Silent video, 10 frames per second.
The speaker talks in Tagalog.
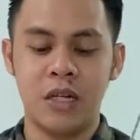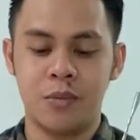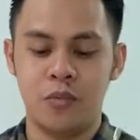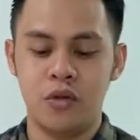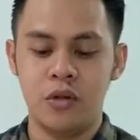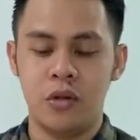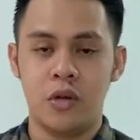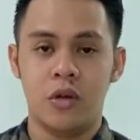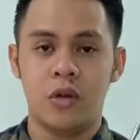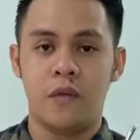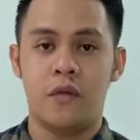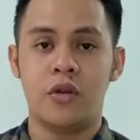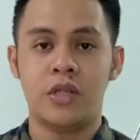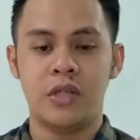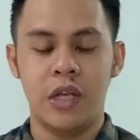spoon
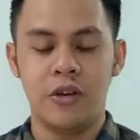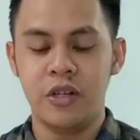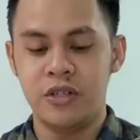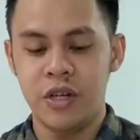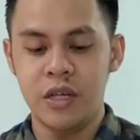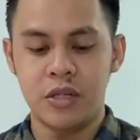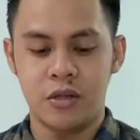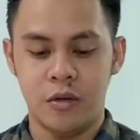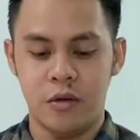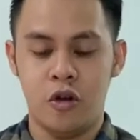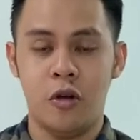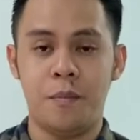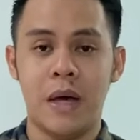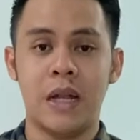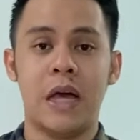for stirring drinks or
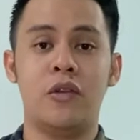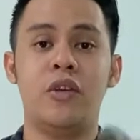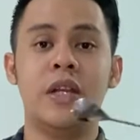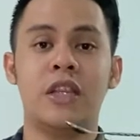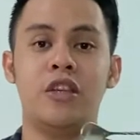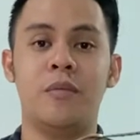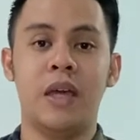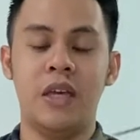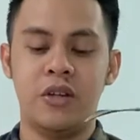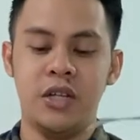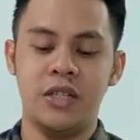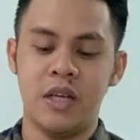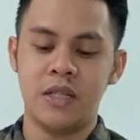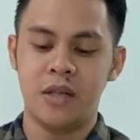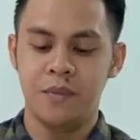para haluin natin yung mga
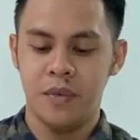ingredients.